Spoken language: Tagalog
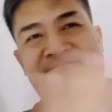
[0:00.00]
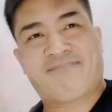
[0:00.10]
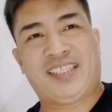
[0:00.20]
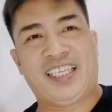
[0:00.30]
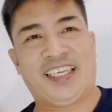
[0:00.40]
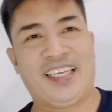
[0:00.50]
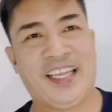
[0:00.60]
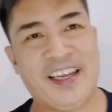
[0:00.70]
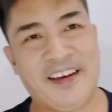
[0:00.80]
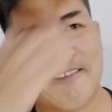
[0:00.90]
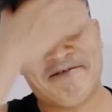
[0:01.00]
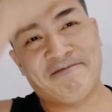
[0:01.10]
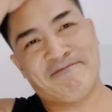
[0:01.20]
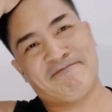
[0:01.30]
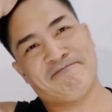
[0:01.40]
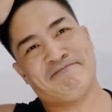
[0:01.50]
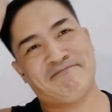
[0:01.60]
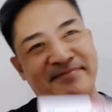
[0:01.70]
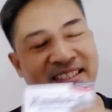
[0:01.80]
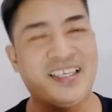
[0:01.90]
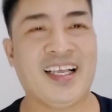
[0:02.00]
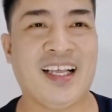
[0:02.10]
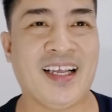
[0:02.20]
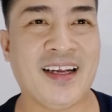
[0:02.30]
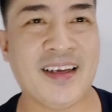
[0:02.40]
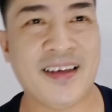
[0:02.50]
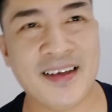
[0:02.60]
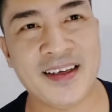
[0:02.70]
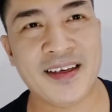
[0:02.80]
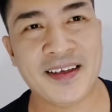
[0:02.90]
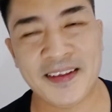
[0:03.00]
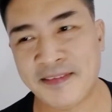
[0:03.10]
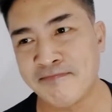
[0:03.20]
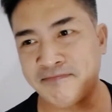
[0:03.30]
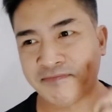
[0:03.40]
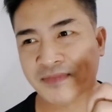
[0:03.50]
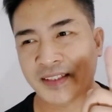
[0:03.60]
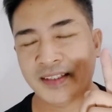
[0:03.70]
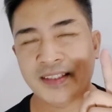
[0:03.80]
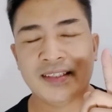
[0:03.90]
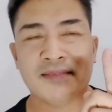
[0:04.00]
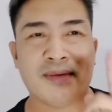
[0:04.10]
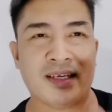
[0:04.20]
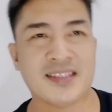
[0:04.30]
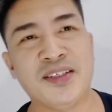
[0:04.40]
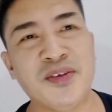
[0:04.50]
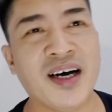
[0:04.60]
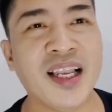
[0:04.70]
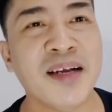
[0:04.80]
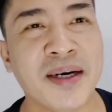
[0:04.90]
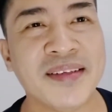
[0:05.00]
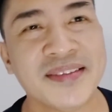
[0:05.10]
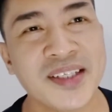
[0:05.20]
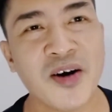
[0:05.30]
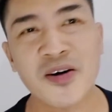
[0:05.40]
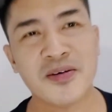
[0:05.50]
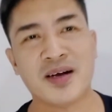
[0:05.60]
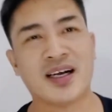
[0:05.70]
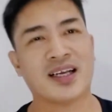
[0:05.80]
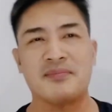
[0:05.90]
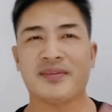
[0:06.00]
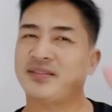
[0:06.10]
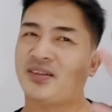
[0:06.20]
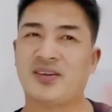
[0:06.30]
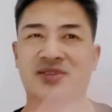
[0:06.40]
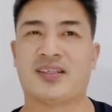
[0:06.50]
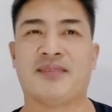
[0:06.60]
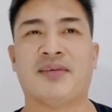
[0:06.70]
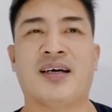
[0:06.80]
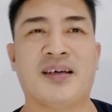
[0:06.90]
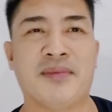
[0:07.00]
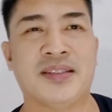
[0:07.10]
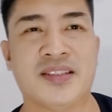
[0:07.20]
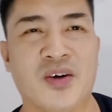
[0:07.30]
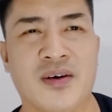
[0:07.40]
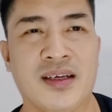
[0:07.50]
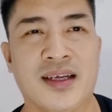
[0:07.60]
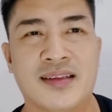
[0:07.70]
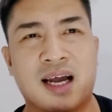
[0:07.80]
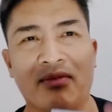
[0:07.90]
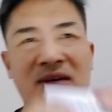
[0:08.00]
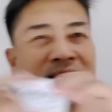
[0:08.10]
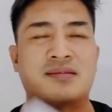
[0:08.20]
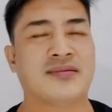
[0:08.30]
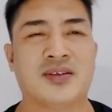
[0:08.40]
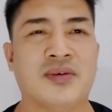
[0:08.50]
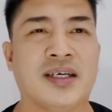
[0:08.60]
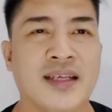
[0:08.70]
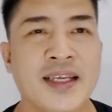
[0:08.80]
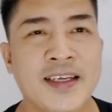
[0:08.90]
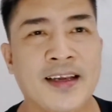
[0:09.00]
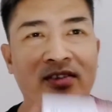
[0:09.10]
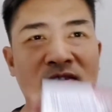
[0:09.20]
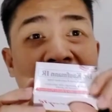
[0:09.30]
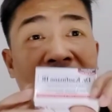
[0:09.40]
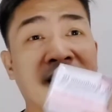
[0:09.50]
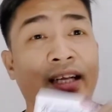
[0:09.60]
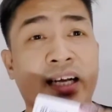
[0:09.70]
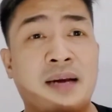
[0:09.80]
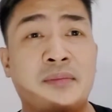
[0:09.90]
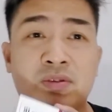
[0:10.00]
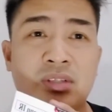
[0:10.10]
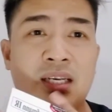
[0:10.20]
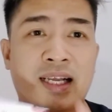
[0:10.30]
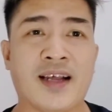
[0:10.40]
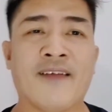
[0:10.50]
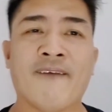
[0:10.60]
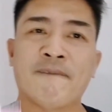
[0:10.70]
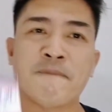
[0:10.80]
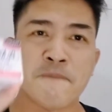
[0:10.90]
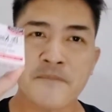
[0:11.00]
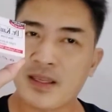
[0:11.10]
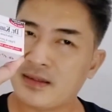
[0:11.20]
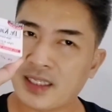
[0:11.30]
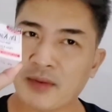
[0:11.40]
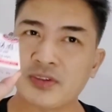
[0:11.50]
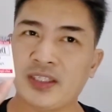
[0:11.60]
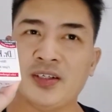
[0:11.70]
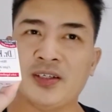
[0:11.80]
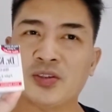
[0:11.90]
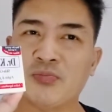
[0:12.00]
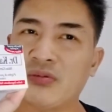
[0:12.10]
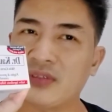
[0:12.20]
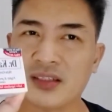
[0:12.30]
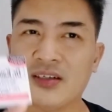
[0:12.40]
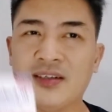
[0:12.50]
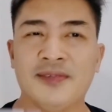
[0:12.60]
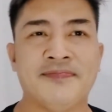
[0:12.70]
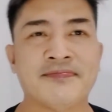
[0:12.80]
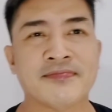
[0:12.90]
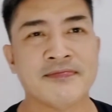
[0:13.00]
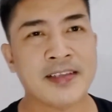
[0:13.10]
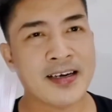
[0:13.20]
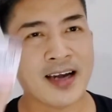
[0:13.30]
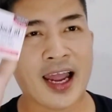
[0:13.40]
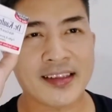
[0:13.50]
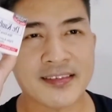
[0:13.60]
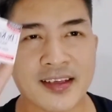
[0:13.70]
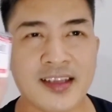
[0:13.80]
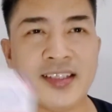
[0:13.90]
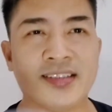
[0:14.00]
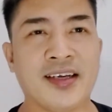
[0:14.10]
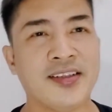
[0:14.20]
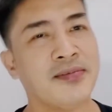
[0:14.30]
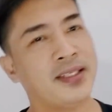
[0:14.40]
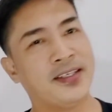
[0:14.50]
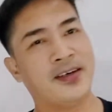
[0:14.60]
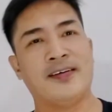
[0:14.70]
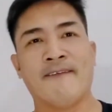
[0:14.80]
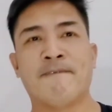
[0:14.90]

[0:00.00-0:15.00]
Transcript: gili-gili. Um, para sa inyong kaalaman, hindi ako gumagamit ng deodorant na kamenski o kaya tawas or what. Ito lang ang ginagamit ko talaga. Sabi sa inyo, subo ko na to. Kahit 3 days kaya hindi maligo.